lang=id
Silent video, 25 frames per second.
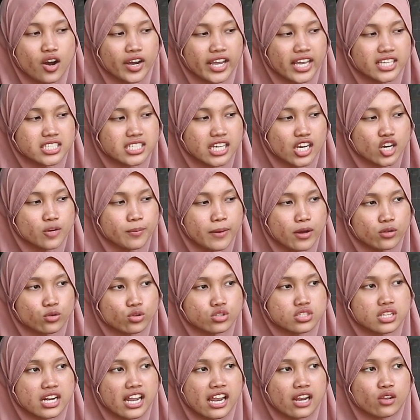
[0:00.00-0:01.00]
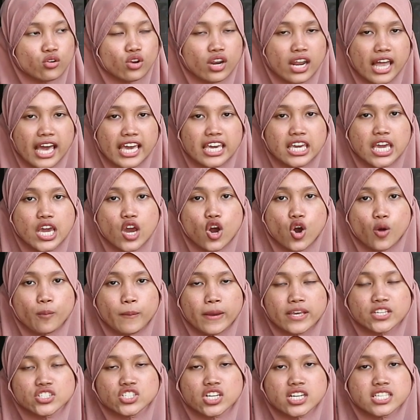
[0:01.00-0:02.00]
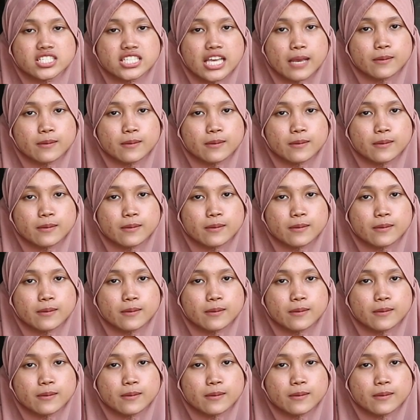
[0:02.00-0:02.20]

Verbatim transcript: Oke jangan lupa untuk selalu like, comment, share,